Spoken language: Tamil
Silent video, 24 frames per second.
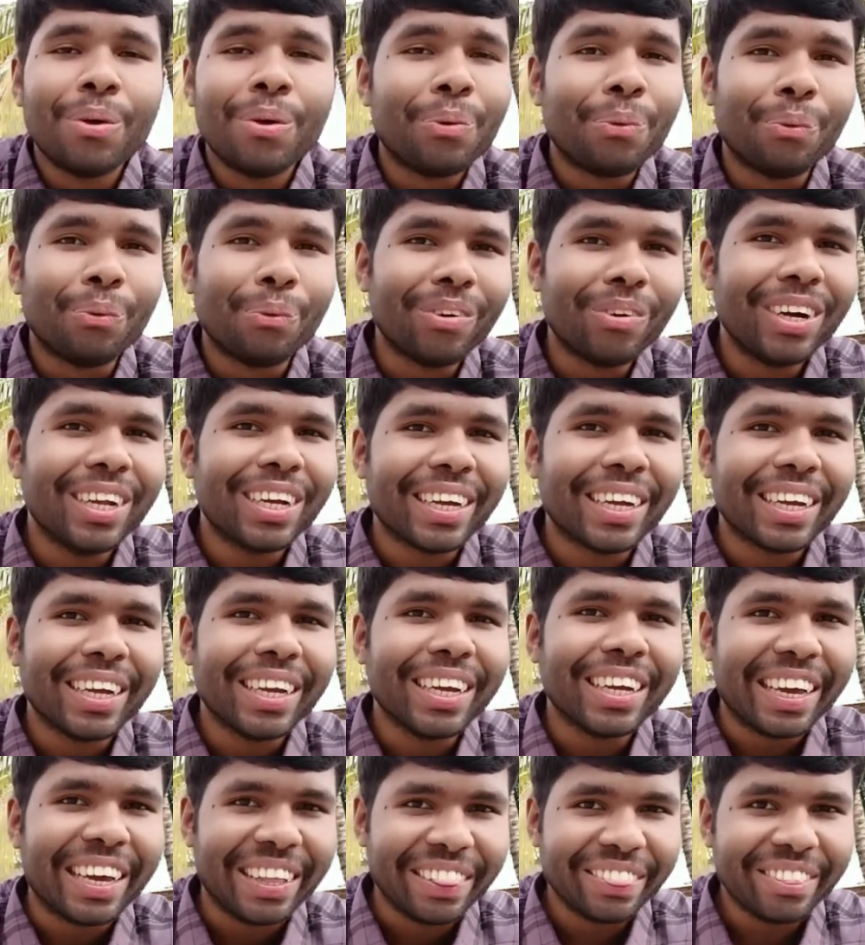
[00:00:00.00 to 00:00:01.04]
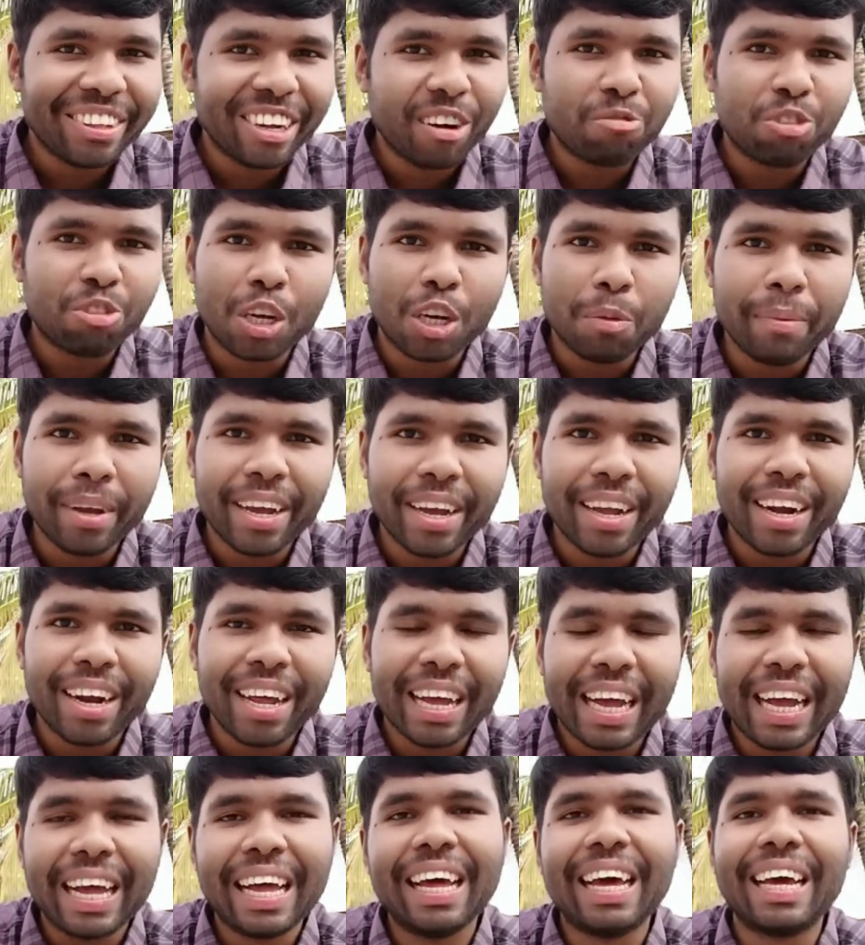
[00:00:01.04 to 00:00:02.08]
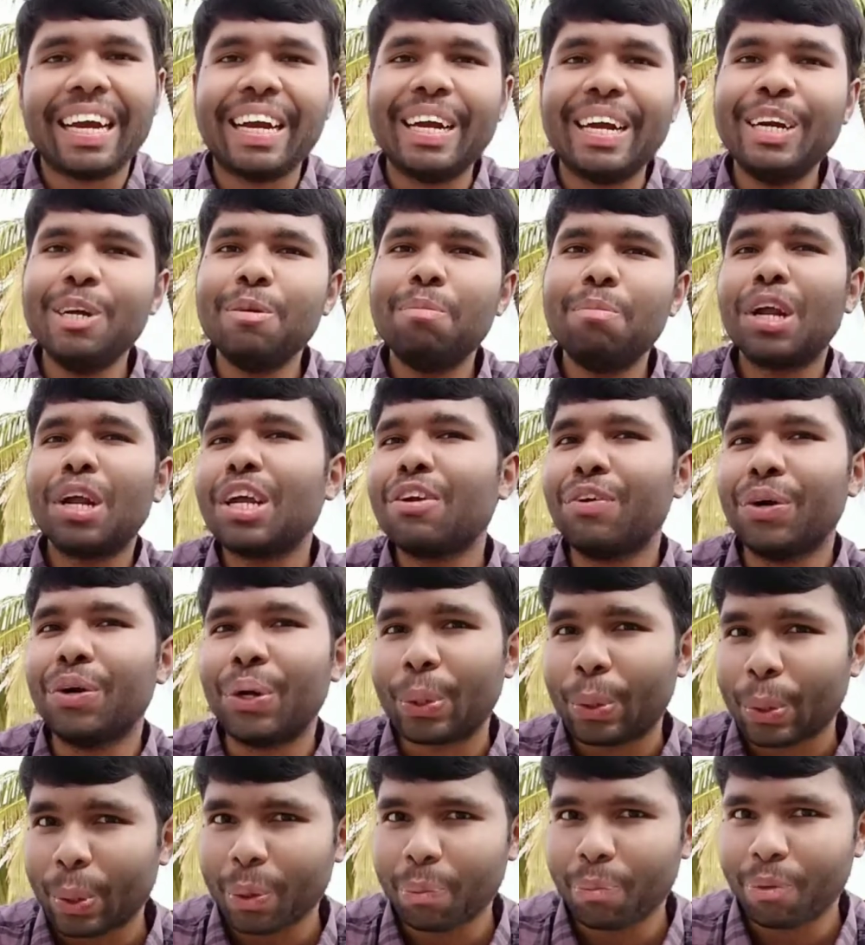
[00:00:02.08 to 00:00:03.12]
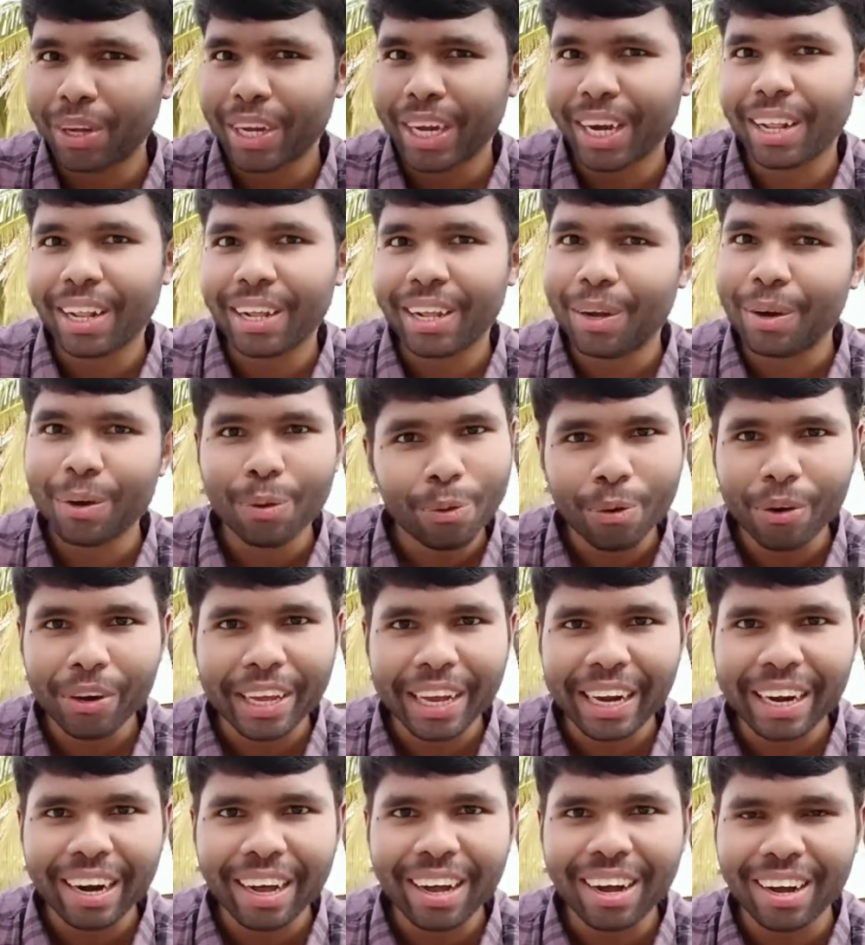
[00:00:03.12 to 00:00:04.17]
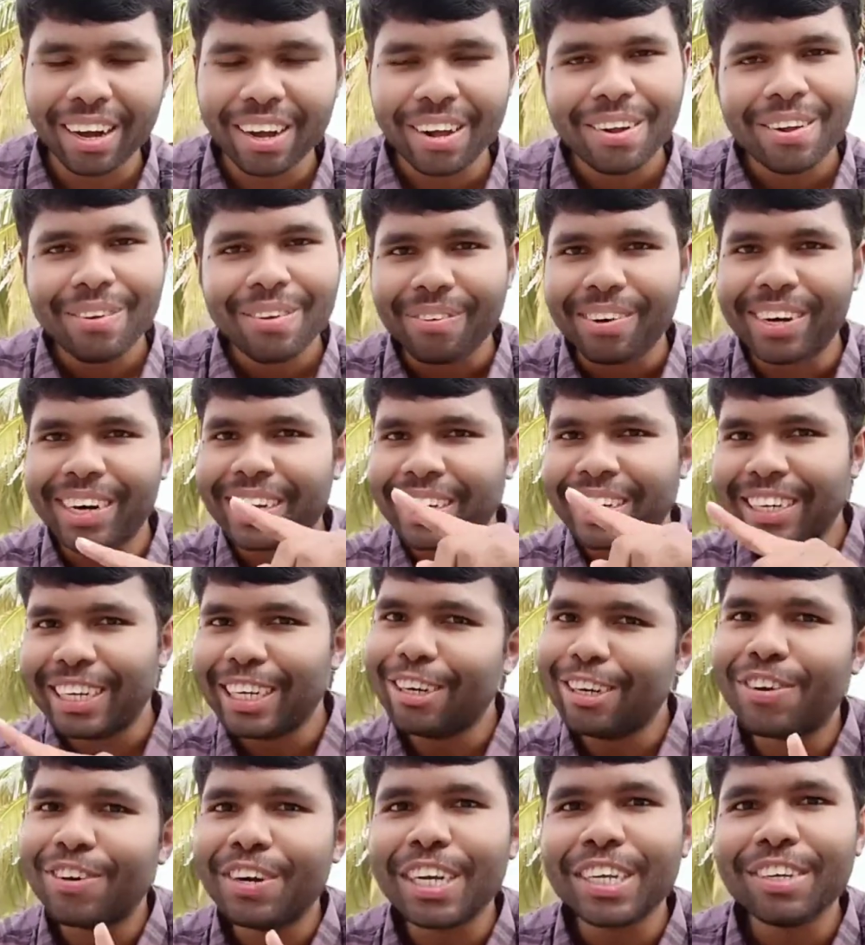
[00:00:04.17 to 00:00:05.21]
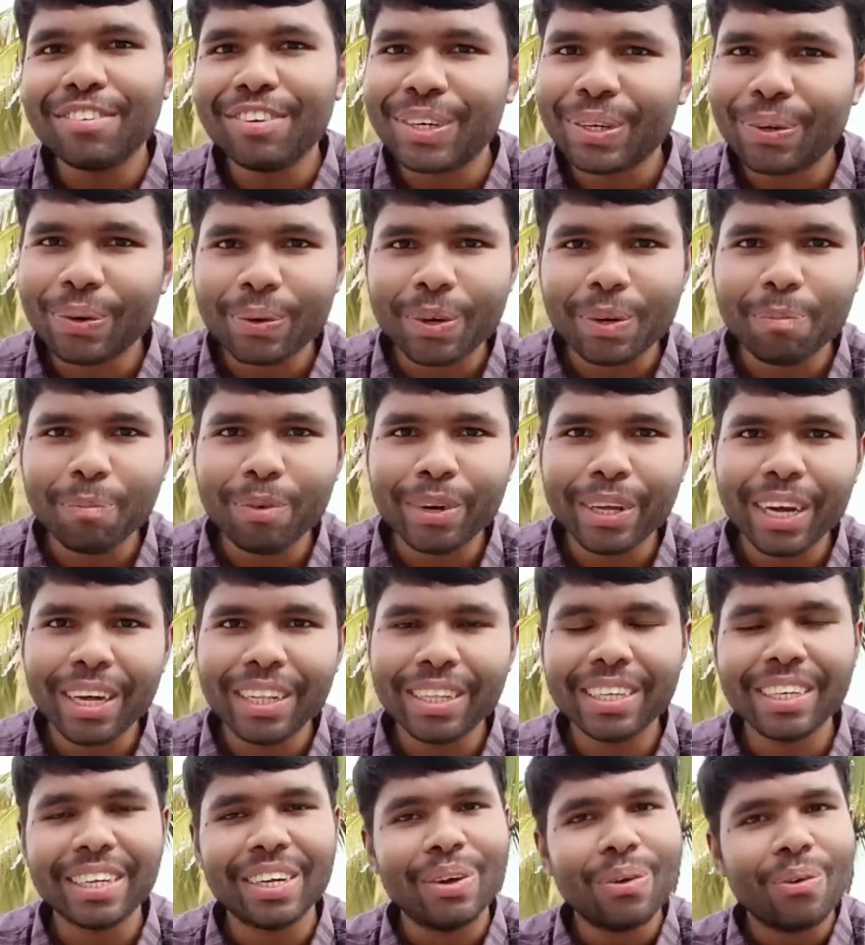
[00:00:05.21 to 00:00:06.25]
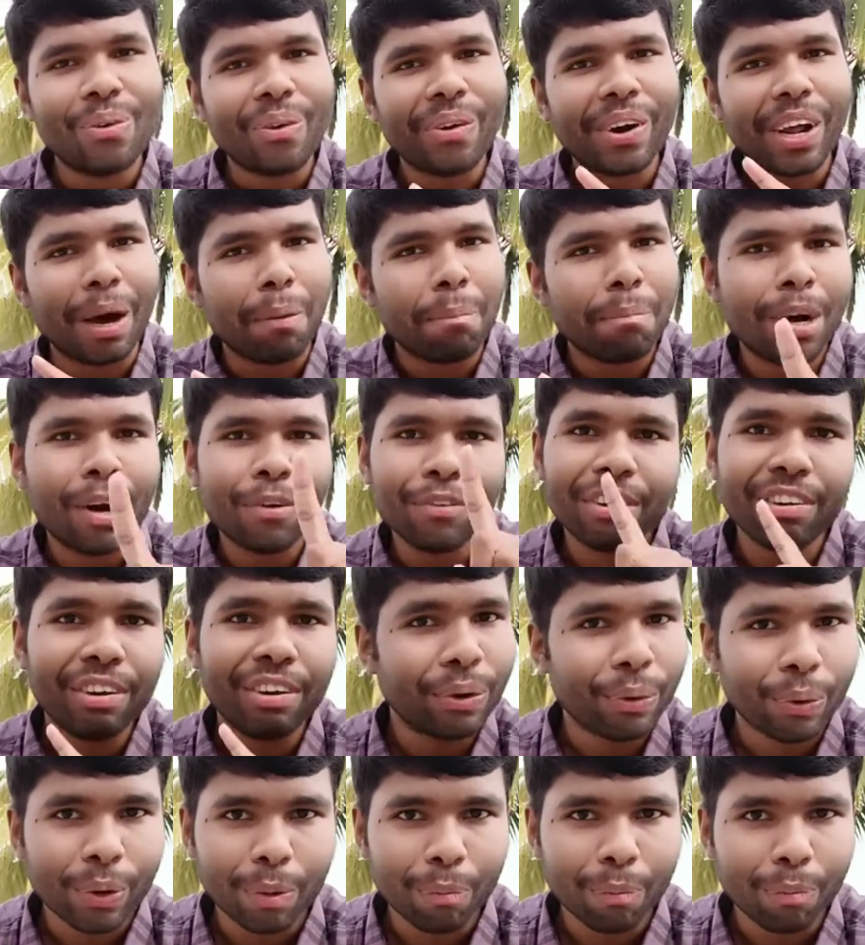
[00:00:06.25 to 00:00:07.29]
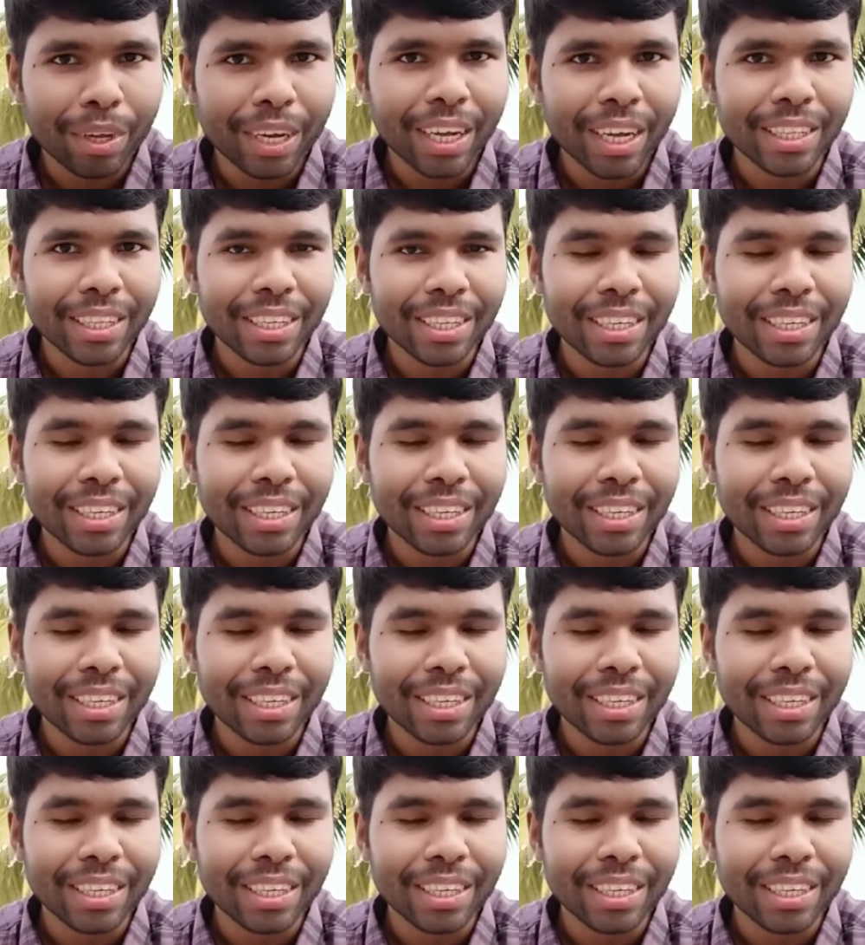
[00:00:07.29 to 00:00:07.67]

உங்களுக்கு எந்த ஆப்ஷனுமே இல்லை ரெண்டு பேரையும் விட்டு கொடுக்க முடியாது ஓகேங்களா உங்களோட கேர்ள் ஃப்ரெண்டையும் விட்டு கொடுக்க முடியாது உங்களோட அம்மாவையும் விட்டு கொடுக்க முடியாது